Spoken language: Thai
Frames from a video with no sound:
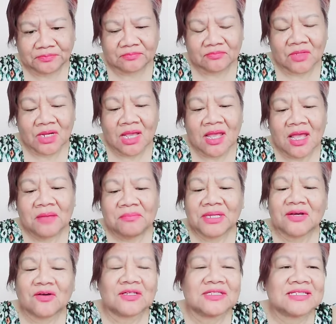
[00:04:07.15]
มมี
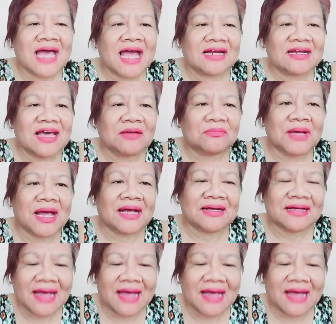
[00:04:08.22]
คนสร้างเรื่องมา